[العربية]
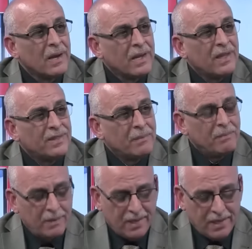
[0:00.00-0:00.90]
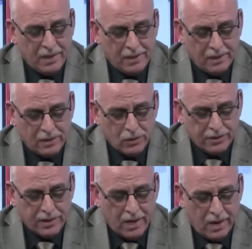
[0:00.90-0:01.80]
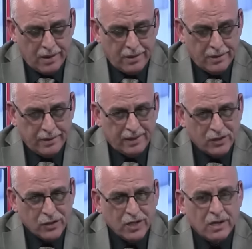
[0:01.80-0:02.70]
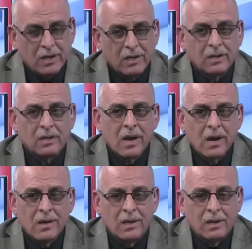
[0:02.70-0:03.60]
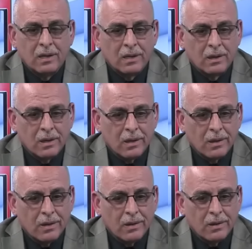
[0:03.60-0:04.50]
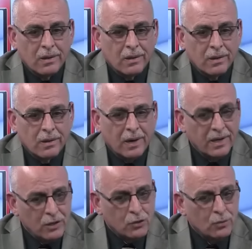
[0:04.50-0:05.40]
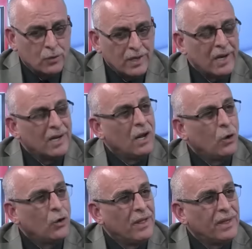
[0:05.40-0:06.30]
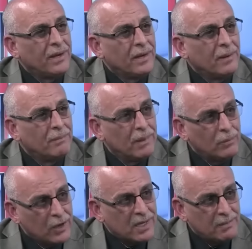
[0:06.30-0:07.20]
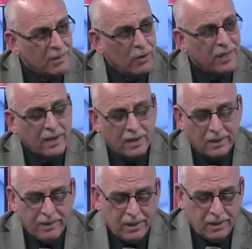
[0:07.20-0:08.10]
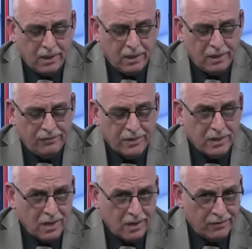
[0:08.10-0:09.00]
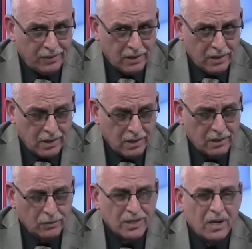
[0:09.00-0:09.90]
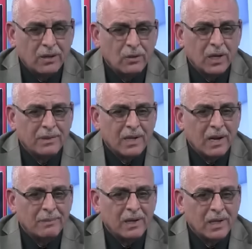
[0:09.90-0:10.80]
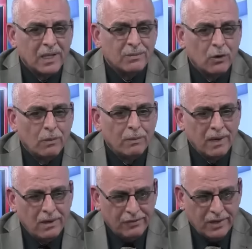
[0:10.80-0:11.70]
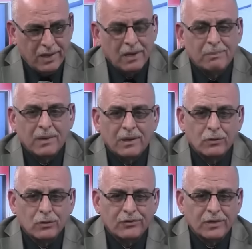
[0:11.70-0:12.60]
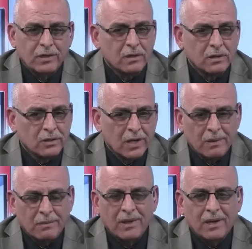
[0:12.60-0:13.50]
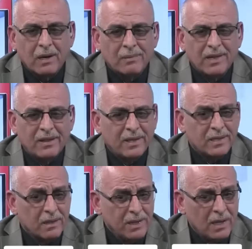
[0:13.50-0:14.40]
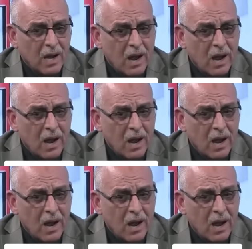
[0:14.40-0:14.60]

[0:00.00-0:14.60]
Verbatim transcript: اذا تم مثلا السلطه آه، ترشيح آه، آه، رئيس الجمهورية إلى عهدة ثانية نعم. بالمناسبة أذكرك بأن ضيفتنا في لويزا حنون الأمينة العامة لحزب العمال في هذا البلاطو في شهر رمضان قبل ثلاث أسابيع